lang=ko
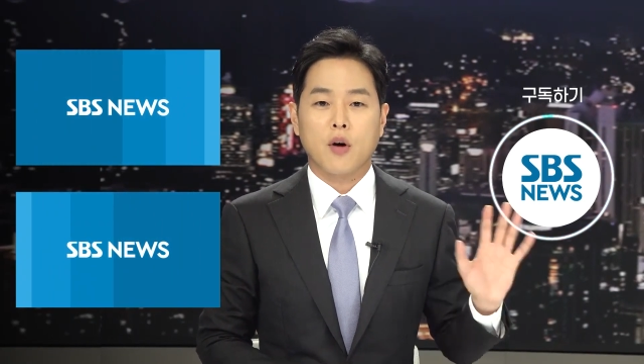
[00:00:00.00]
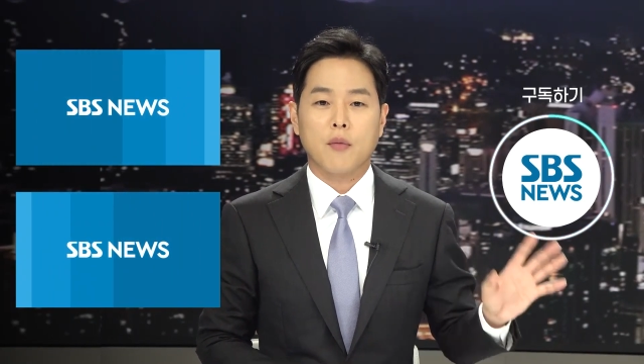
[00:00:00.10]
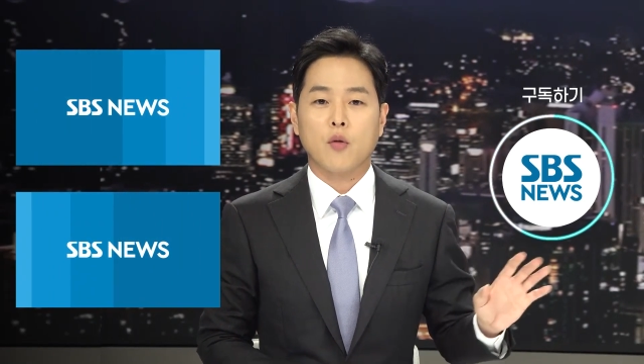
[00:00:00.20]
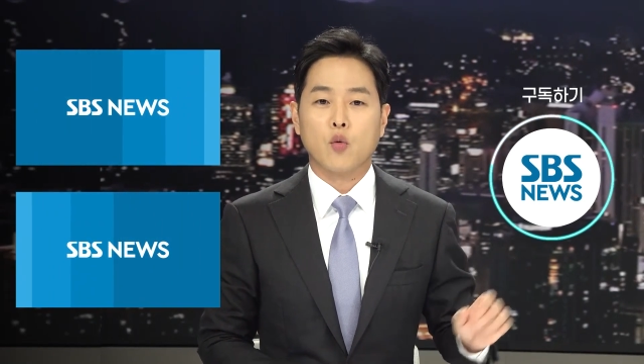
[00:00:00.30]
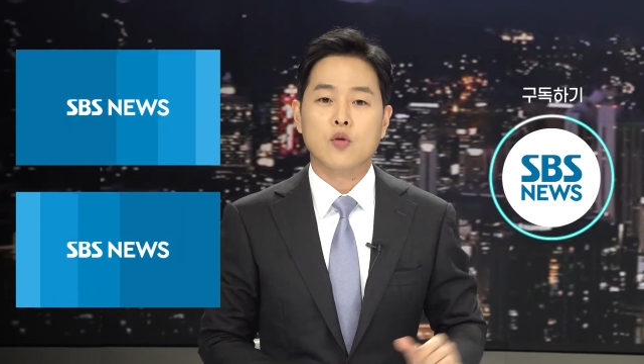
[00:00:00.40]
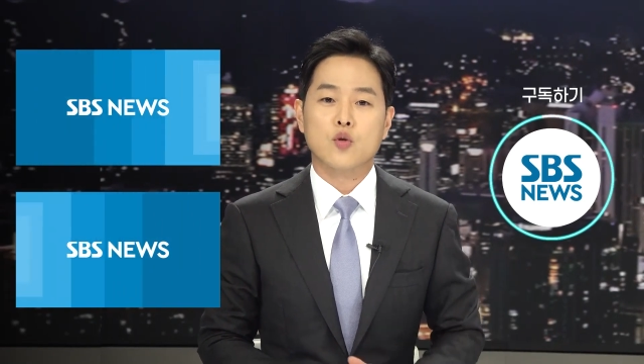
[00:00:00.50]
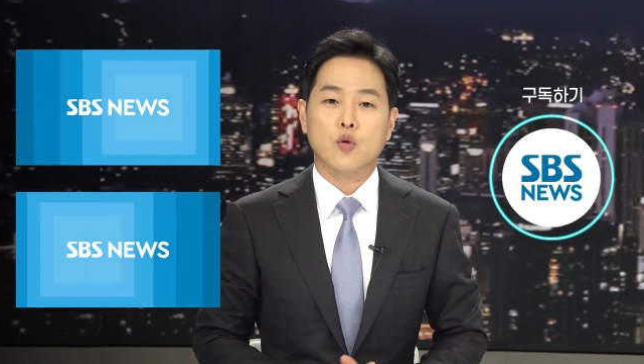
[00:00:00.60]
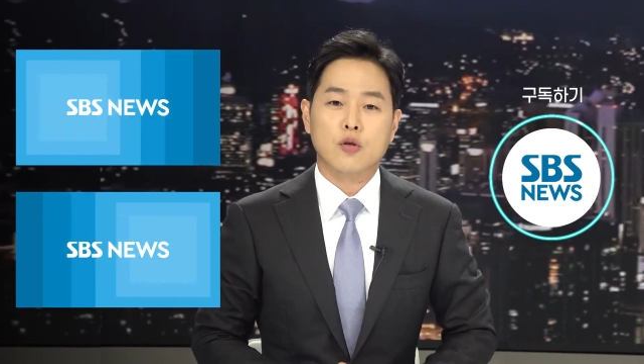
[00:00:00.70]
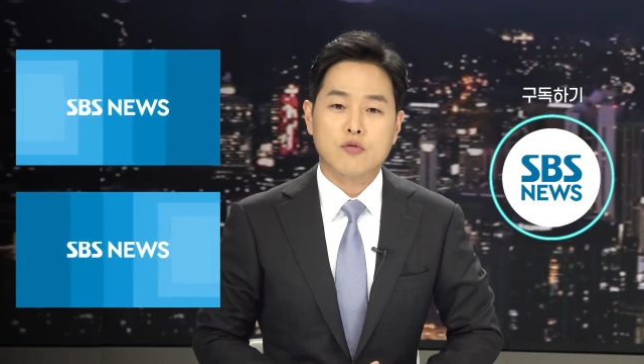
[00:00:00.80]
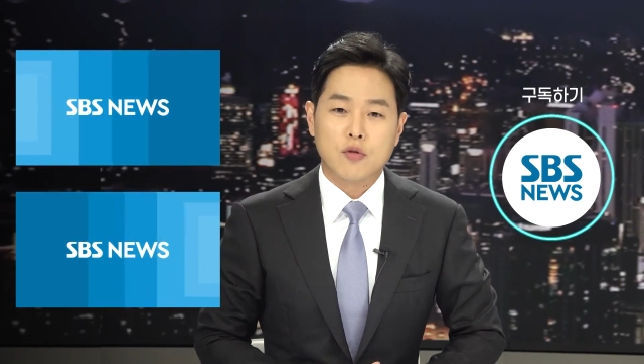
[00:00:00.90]
화면
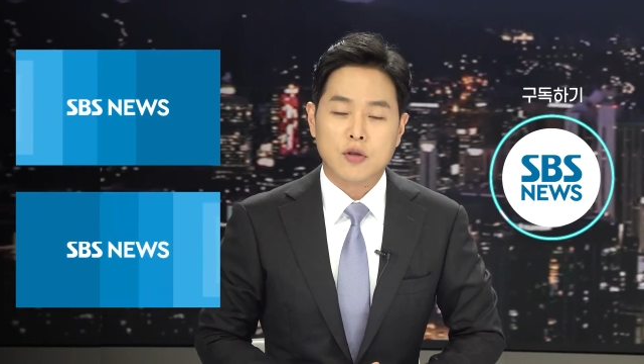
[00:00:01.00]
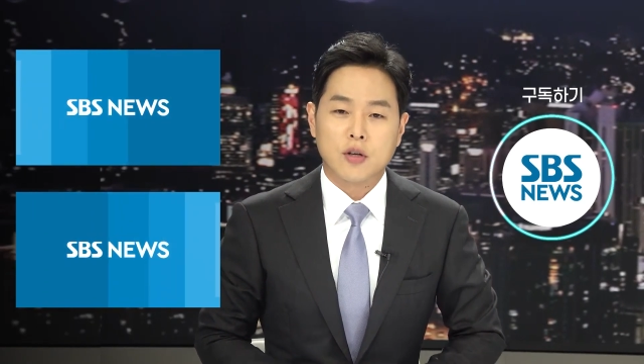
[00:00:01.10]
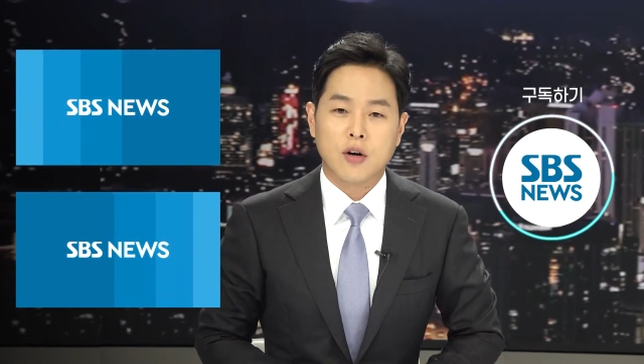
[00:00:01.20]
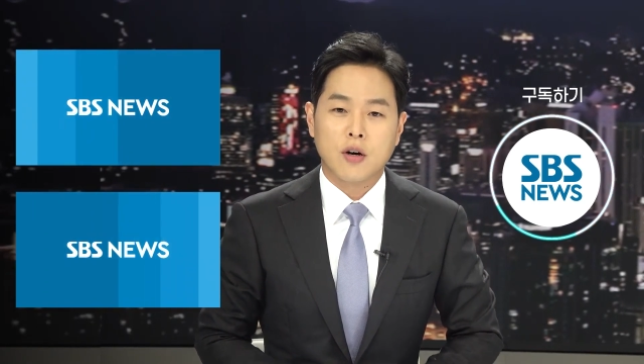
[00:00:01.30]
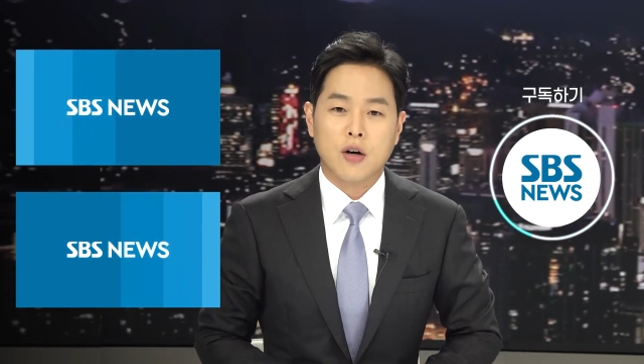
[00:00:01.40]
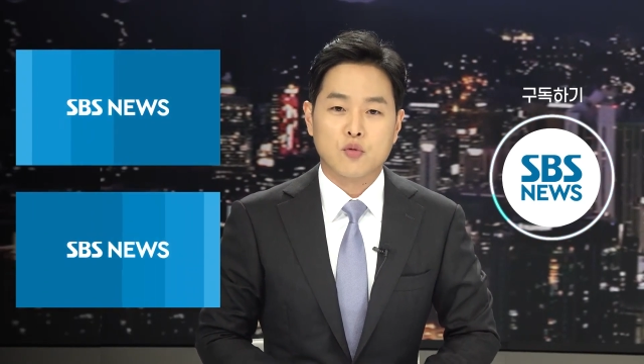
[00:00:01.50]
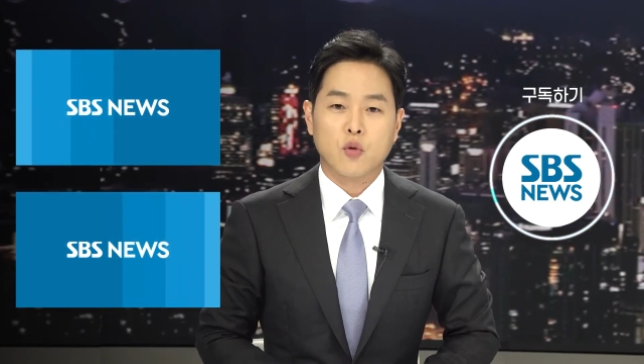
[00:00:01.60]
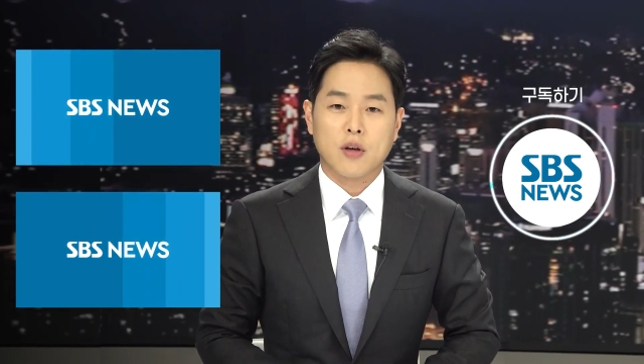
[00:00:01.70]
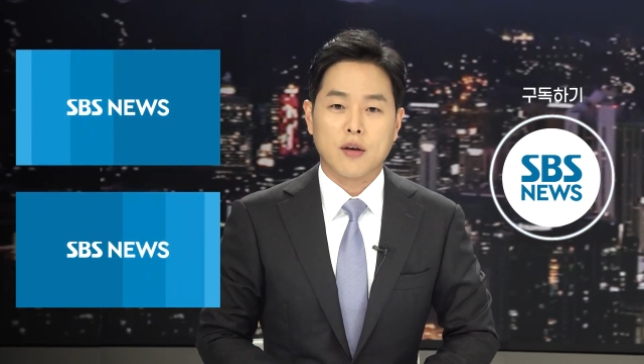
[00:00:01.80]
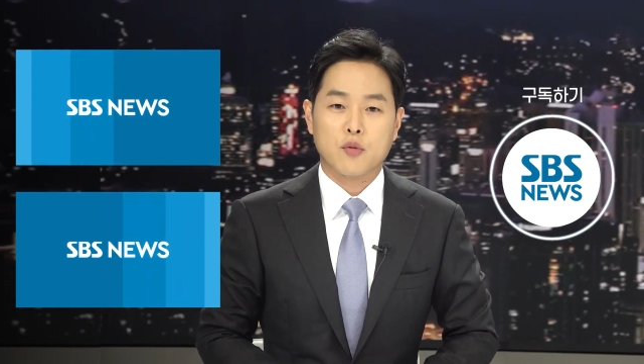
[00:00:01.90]
오른쪽을 눌러서
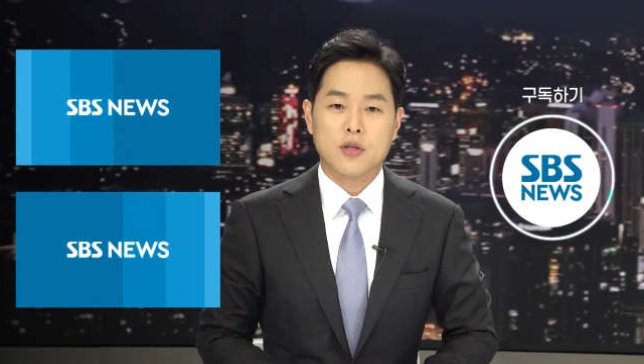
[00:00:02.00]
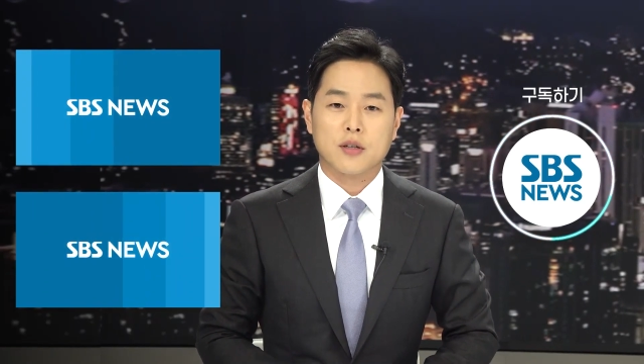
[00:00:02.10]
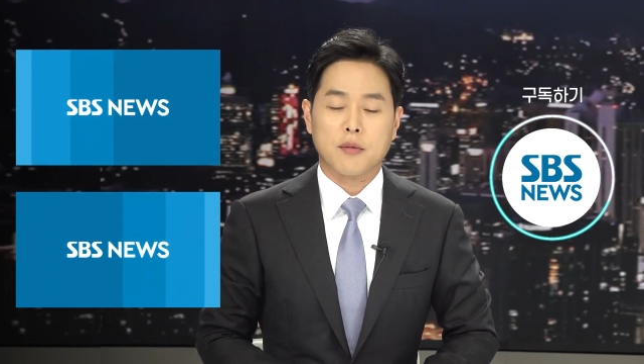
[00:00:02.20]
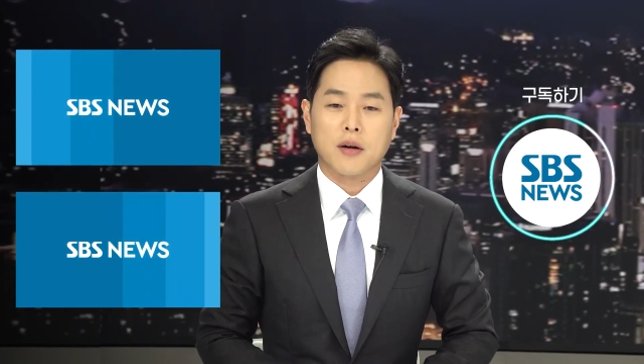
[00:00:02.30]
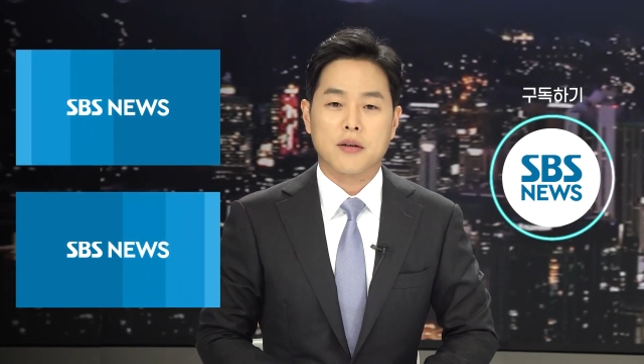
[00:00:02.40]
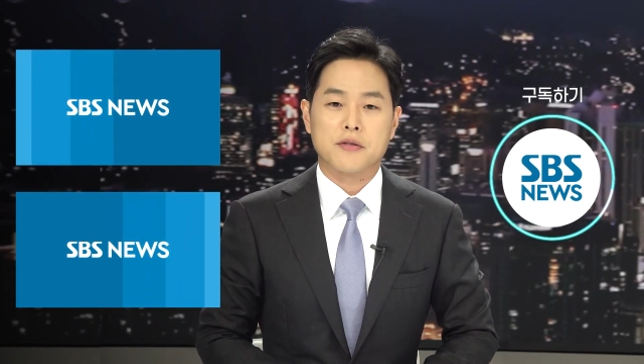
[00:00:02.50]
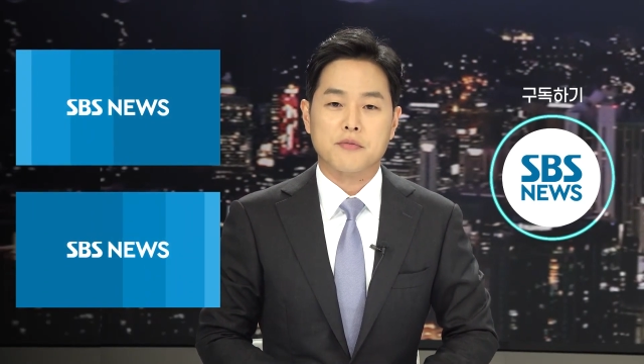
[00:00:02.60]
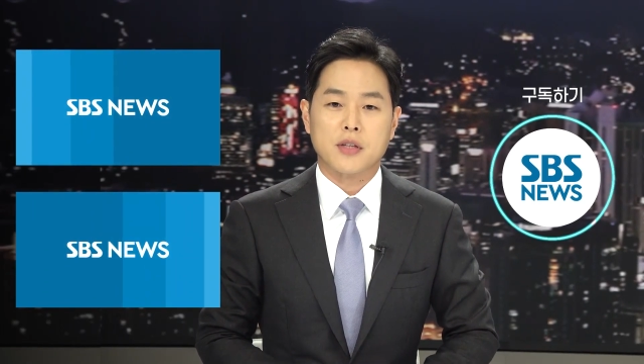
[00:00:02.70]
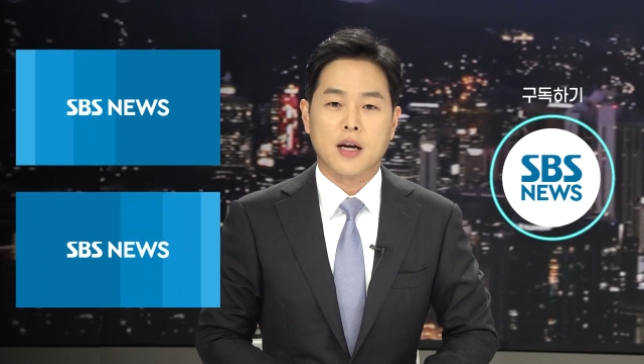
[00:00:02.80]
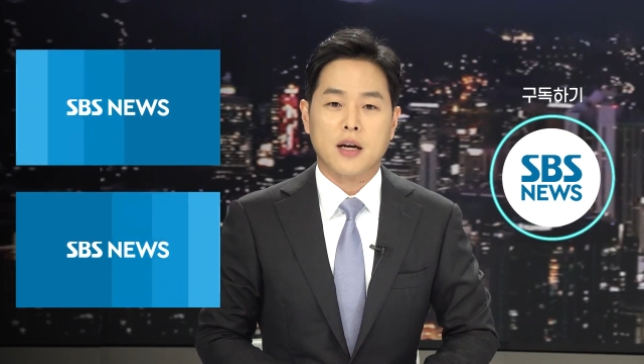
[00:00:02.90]
구독해 보시길
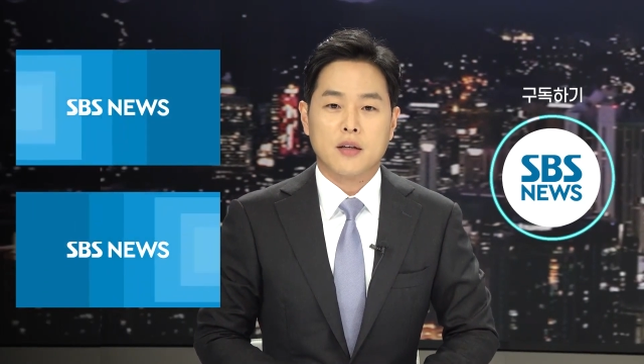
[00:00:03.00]
바라겠습니다.